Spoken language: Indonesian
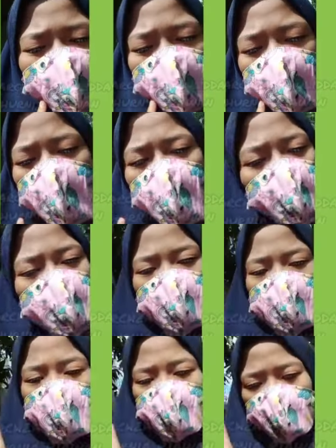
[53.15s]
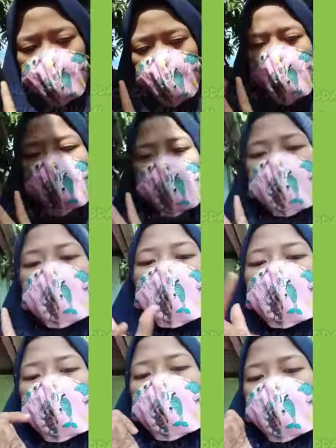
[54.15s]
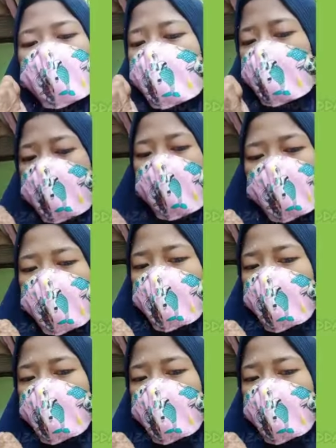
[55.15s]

nggak boleh berpegangan tangan